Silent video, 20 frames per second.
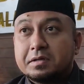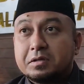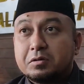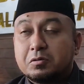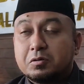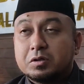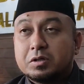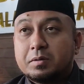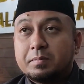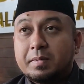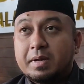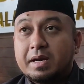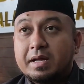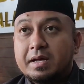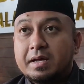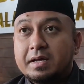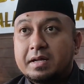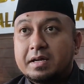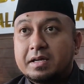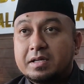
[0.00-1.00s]
di kota
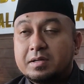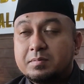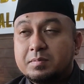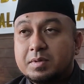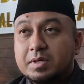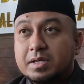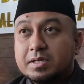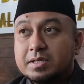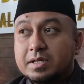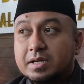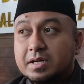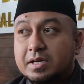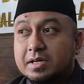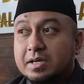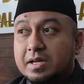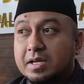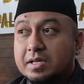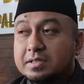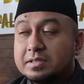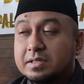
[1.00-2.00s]
Palangkaraya ini berdasarkan
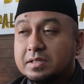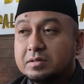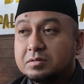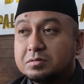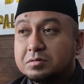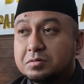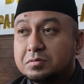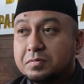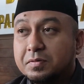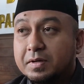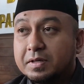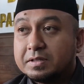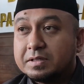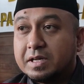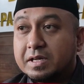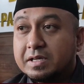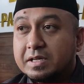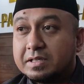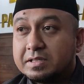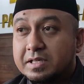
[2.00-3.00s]
hasil survei
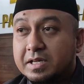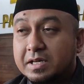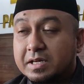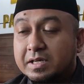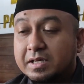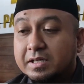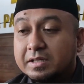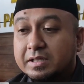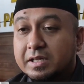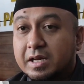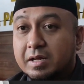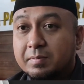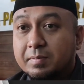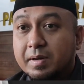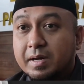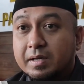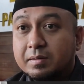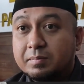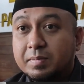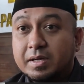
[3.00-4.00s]
saya saya melihat di
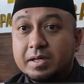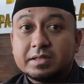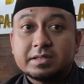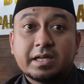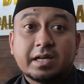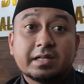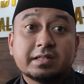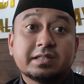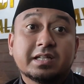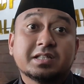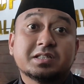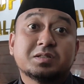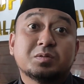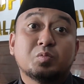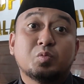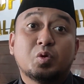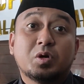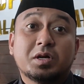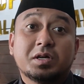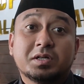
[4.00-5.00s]
lapangan pada sehat-sehat
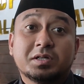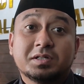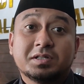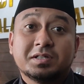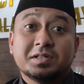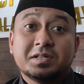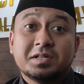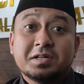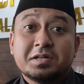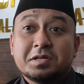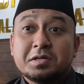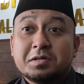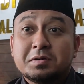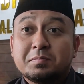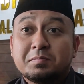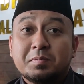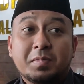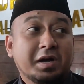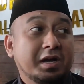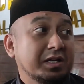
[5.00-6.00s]
semua
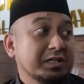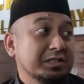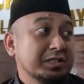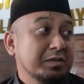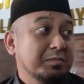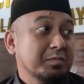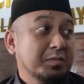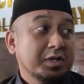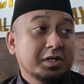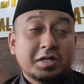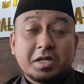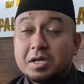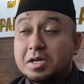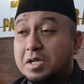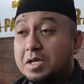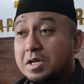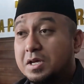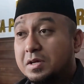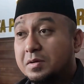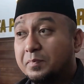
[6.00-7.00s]
bahkan saya melihat ada
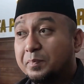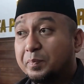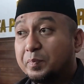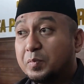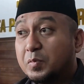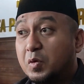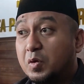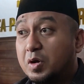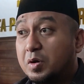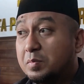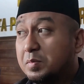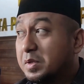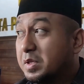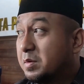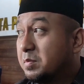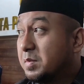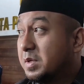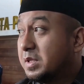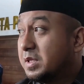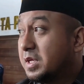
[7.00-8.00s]
yang orang
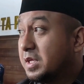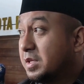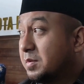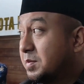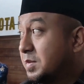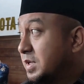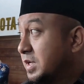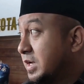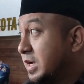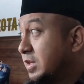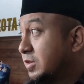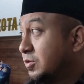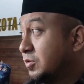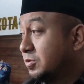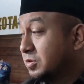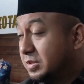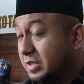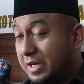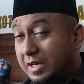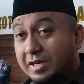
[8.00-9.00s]
minta-minta tapi di kantong
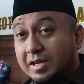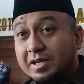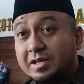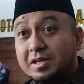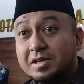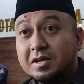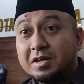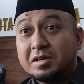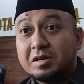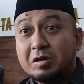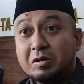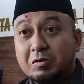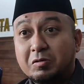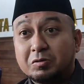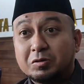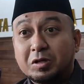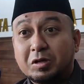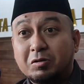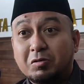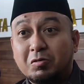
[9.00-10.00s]
celananya ada
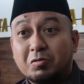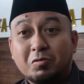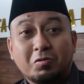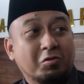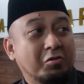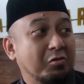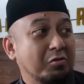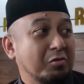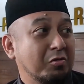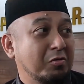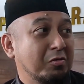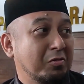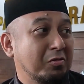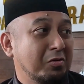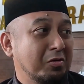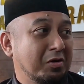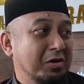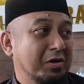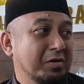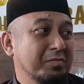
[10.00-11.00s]
kotak rokok
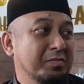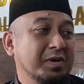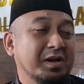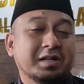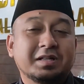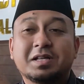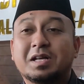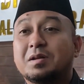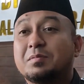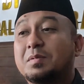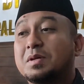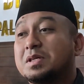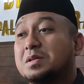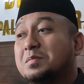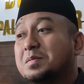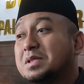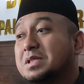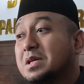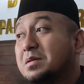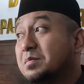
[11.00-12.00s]
nah, berarti kan masih
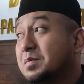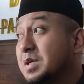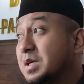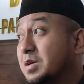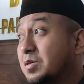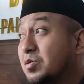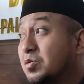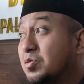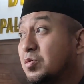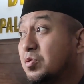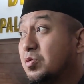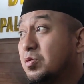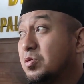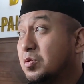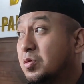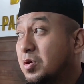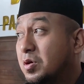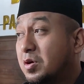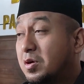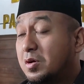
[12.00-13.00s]
bisa beli rokok
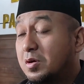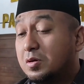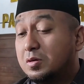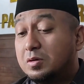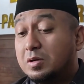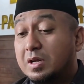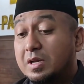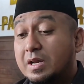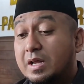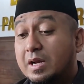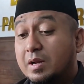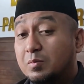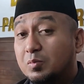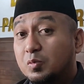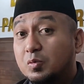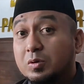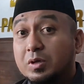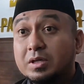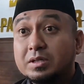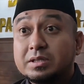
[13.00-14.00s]
dan
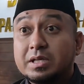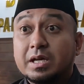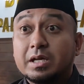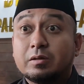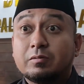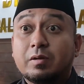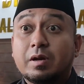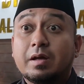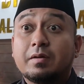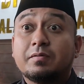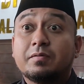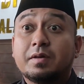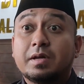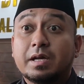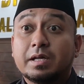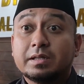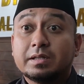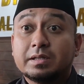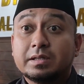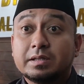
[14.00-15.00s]
alhamdulillah sehat walafiat